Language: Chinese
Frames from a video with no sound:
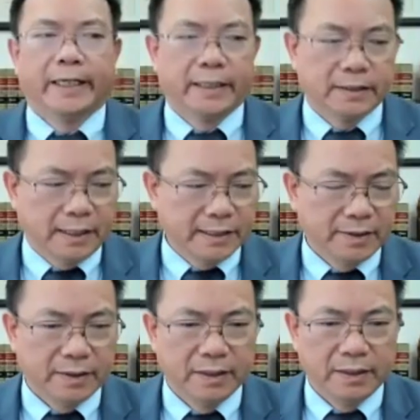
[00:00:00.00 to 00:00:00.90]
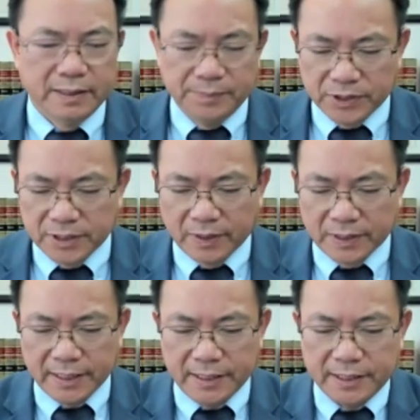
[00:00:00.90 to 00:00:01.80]
呃，当然，呃，李博士
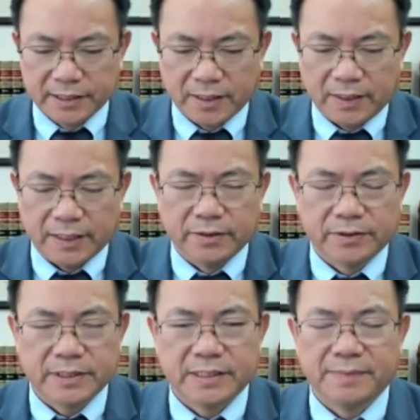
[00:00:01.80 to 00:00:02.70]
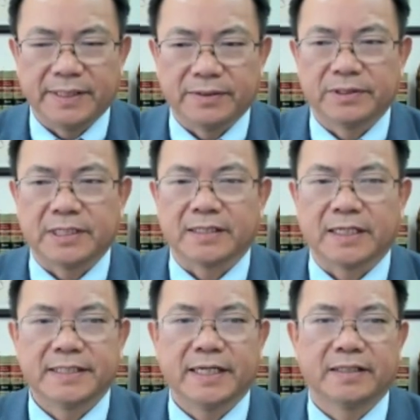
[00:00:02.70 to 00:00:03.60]
刚才也介绍了很多在在美国常
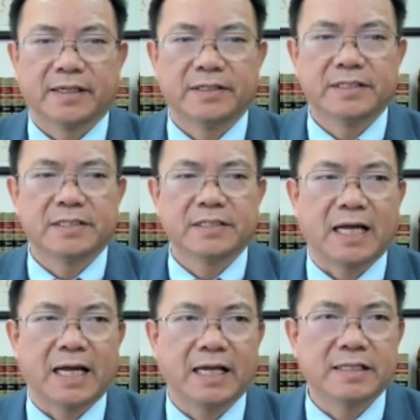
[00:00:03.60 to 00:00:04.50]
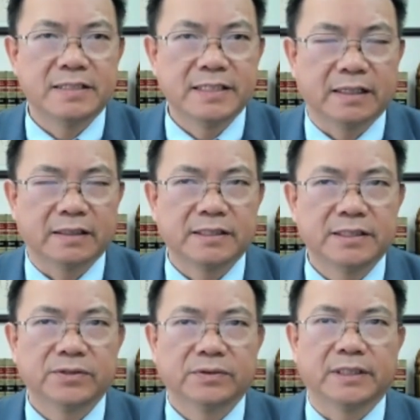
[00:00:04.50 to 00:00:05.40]
常见到的自杀案件，
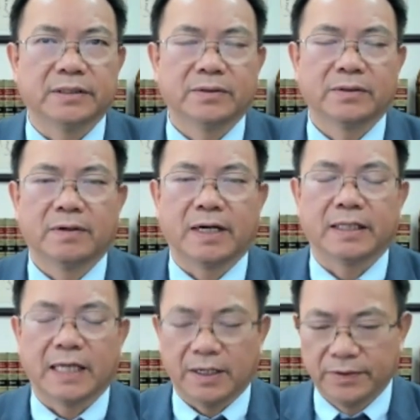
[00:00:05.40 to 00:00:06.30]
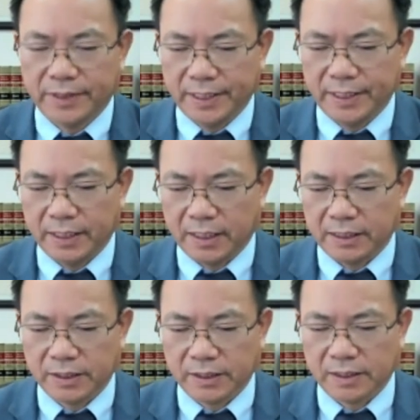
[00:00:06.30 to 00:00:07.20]
其中很多的话，他会啊、
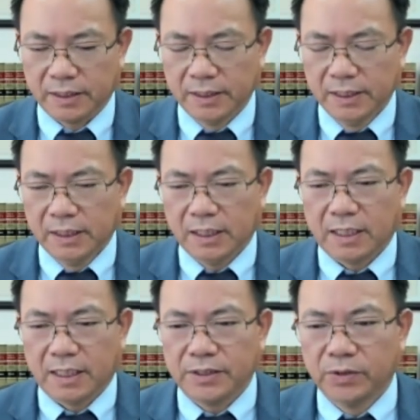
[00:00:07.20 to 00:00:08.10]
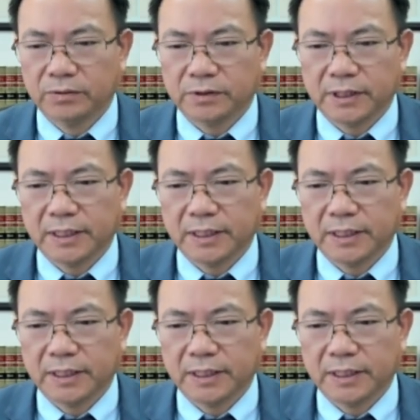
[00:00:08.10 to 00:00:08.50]
呃、这个呃用